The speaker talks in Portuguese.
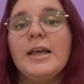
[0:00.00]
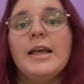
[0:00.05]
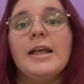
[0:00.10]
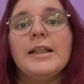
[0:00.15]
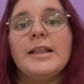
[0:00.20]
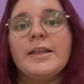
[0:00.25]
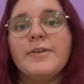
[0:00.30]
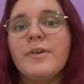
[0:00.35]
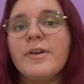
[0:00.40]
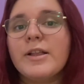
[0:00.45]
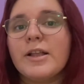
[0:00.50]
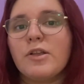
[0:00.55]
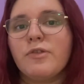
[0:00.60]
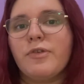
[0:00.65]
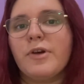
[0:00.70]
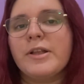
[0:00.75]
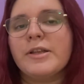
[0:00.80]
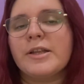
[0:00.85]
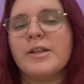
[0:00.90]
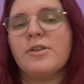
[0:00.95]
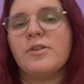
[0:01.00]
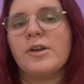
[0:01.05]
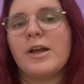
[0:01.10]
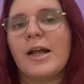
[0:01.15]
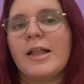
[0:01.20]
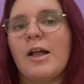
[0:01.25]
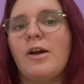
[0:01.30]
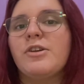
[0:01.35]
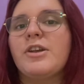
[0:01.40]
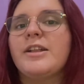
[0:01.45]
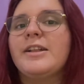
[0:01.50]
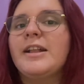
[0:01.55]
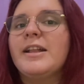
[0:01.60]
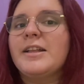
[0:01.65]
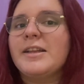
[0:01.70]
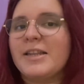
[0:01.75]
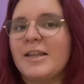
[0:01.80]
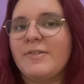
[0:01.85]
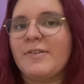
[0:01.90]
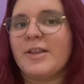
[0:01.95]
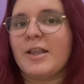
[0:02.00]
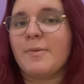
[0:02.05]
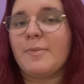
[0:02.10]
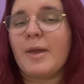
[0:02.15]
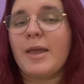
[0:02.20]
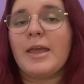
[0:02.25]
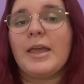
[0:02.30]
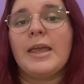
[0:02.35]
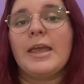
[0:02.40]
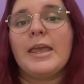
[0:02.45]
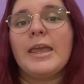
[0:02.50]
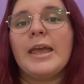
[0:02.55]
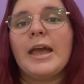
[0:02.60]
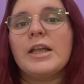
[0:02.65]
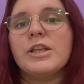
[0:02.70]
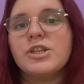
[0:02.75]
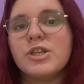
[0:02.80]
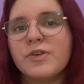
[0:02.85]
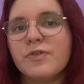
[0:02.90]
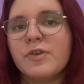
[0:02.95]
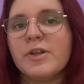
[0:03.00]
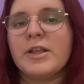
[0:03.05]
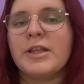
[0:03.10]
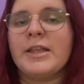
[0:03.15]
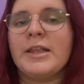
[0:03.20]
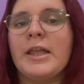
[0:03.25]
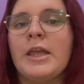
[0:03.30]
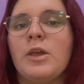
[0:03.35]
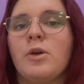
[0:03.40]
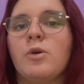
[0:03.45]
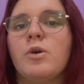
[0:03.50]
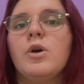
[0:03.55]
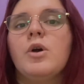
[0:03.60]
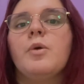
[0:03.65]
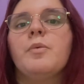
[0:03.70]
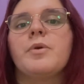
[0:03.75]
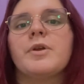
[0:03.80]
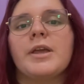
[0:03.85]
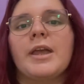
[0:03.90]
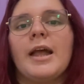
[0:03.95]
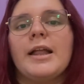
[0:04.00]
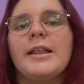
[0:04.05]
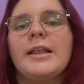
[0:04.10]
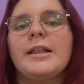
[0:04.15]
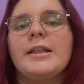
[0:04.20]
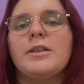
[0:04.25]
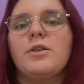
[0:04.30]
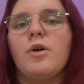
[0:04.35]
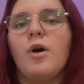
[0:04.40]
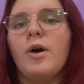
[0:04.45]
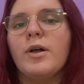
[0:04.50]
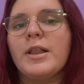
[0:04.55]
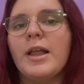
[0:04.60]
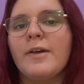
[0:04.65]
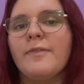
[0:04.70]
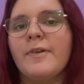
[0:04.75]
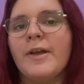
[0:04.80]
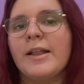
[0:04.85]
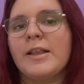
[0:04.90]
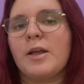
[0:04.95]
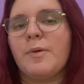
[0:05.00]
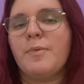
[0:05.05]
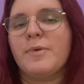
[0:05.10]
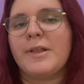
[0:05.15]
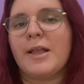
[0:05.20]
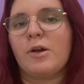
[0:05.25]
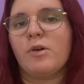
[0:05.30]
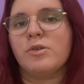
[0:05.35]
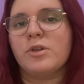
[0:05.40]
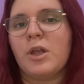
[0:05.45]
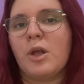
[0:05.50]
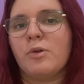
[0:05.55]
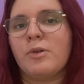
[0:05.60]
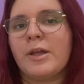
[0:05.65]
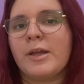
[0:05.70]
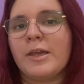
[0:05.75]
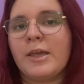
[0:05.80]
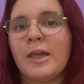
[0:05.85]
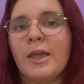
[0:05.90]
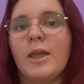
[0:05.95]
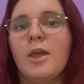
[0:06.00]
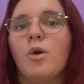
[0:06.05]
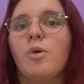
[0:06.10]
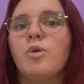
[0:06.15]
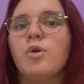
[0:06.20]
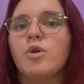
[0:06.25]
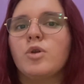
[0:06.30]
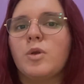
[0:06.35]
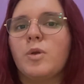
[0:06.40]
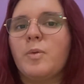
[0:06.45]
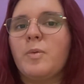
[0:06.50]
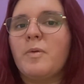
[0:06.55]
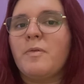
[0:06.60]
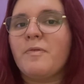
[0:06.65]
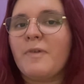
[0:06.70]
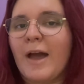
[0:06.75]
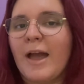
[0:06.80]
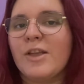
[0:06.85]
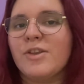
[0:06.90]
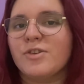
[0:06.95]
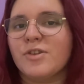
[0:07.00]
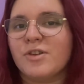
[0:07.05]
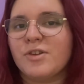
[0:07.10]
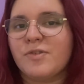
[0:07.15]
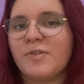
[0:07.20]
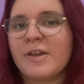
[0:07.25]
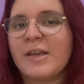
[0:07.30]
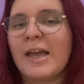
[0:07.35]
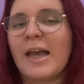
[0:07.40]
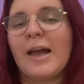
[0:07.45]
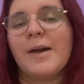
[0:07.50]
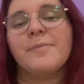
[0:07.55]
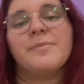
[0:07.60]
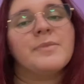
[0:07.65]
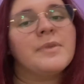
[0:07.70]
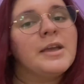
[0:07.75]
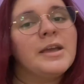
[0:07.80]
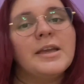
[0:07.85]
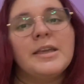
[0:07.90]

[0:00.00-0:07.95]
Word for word: Se você não for inscrito no canal, já se inscreva também e ativa o sininho, porque assim, toda vez que eu postar conteúdo aqui, o YouTube vai te notificar.